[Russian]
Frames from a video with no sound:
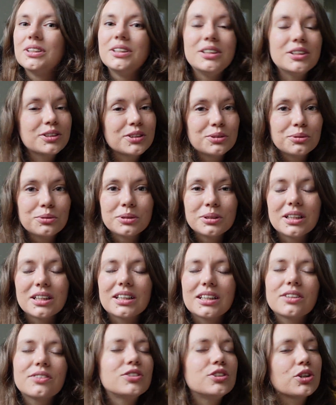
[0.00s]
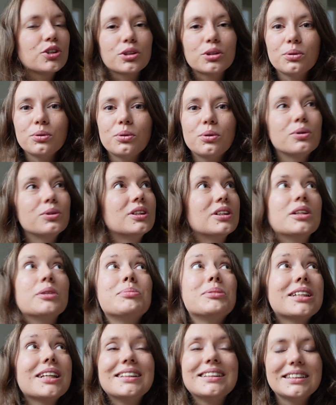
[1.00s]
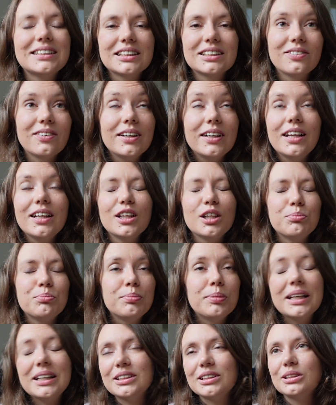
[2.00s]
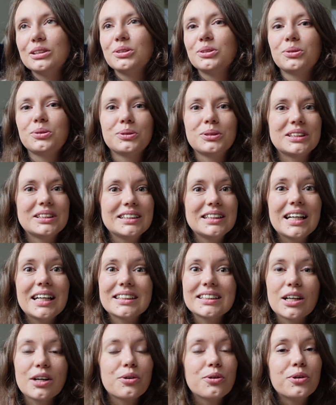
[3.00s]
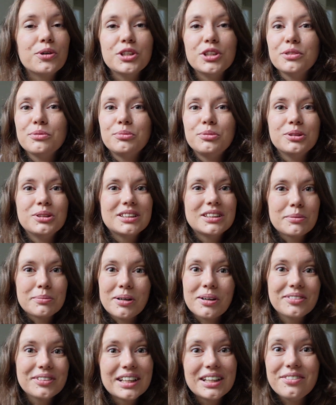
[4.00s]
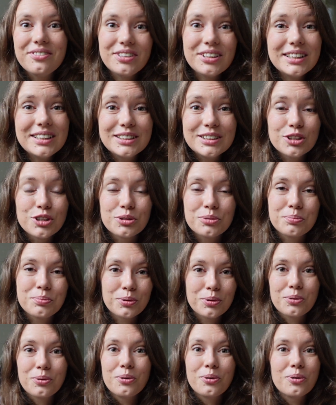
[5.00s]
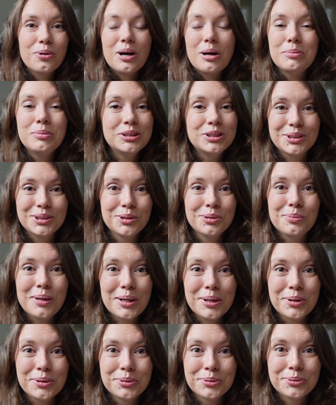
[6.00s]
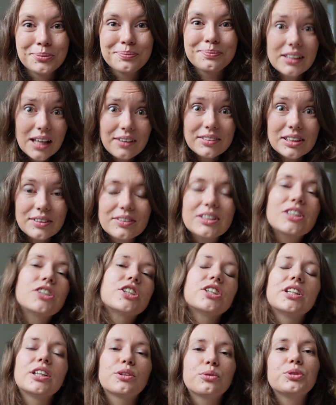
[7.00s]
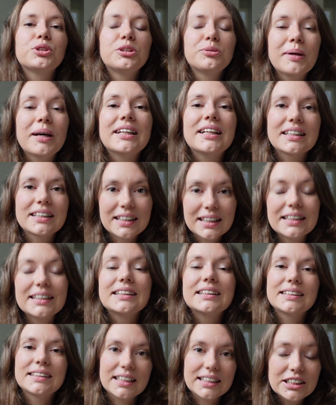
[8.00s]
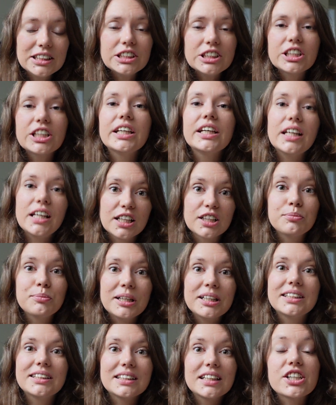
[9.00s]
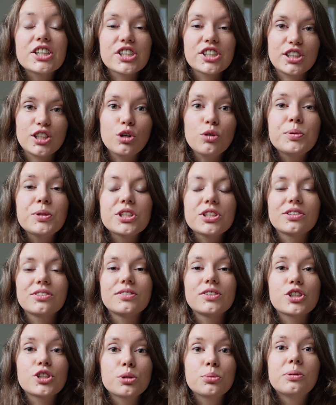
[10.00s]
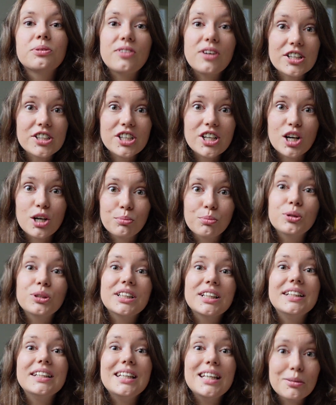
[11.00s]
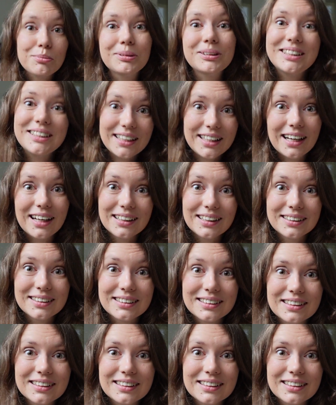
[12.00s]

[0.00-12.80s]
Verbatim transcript: рисунок, все что угодно, написать стихотворение, песню, снять какое-нибудь забавное видео про обычную магию. Главное выложить это у себя на открытой страничке и отметить наше сообщество, чтобы ваша работа не потерялась.